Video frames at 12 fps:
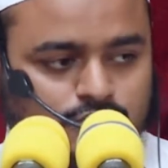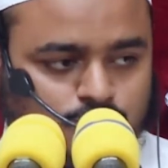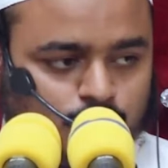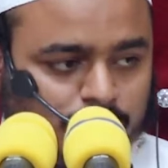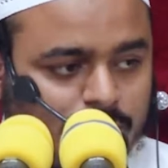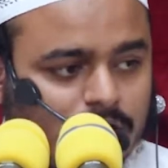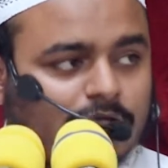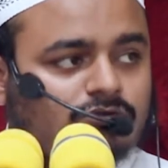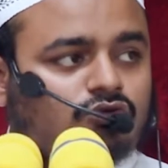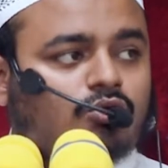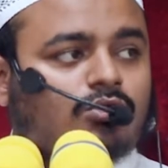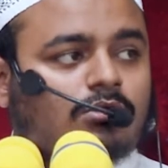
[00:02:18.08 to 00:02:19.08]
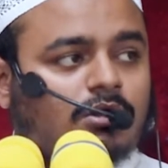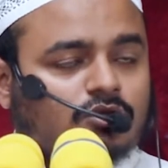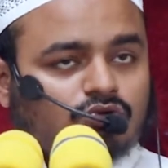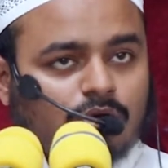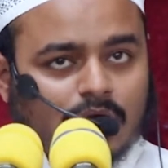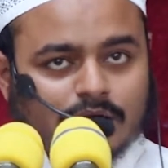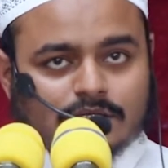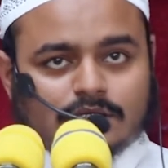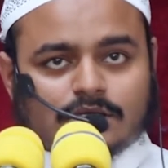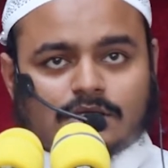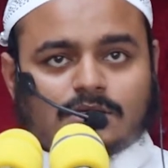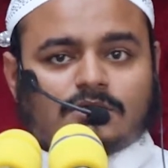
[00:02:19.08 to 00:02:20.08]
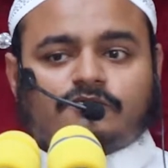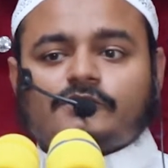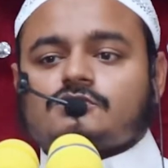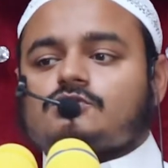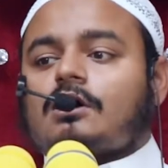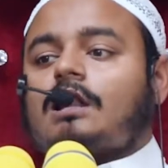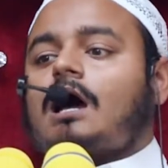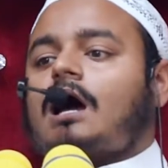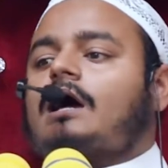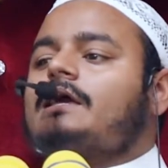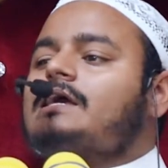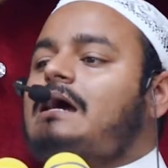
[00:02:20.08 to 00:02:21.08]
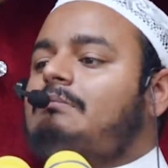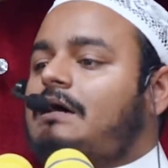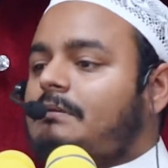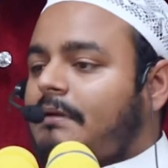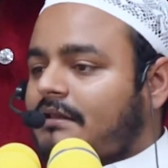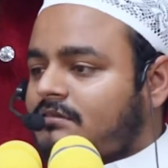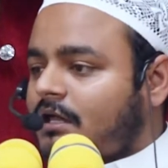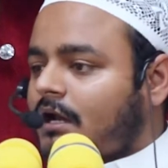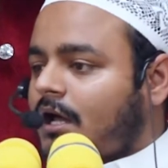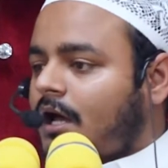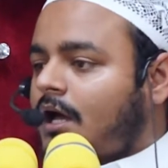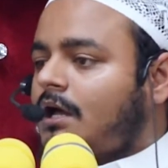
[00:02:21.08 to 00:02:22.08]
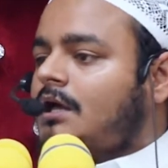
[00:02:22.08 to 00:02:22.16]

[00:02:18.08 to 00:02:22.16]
জুআইলাত কুর্রাতু আইনি ফিসলা হে আমার বান্দারা